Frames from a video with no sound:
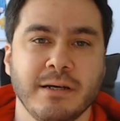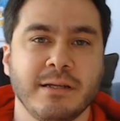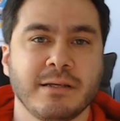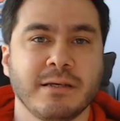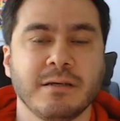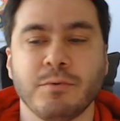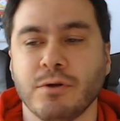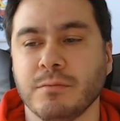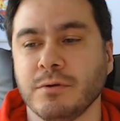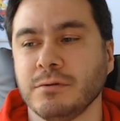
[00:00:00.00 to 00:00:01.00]
İlk iki
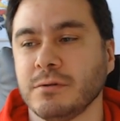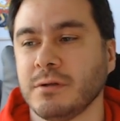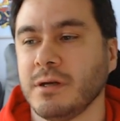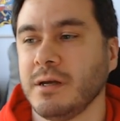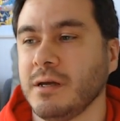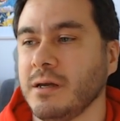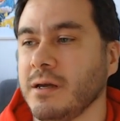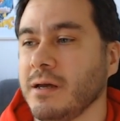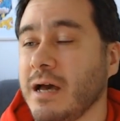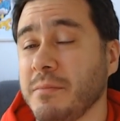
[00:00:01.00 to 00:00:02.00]
bölümün
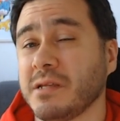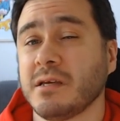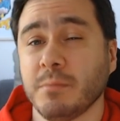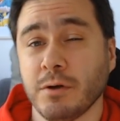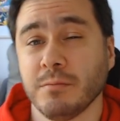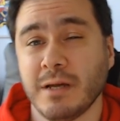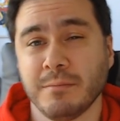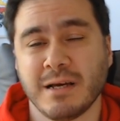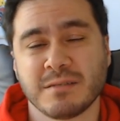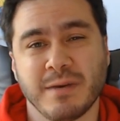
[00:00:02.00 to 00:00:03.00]
hem ilk iki bölümden
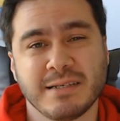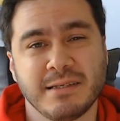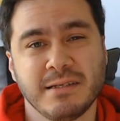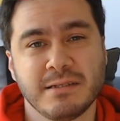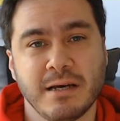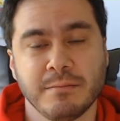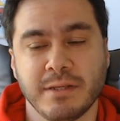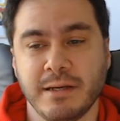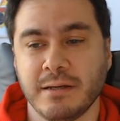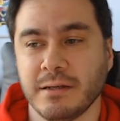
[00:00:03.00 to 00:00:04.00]
biraz bahsedeceğiz hem
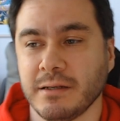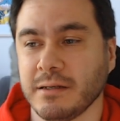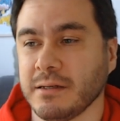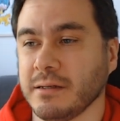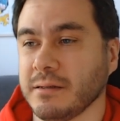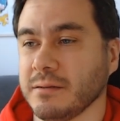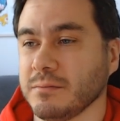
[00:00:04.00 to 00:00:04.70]
de e,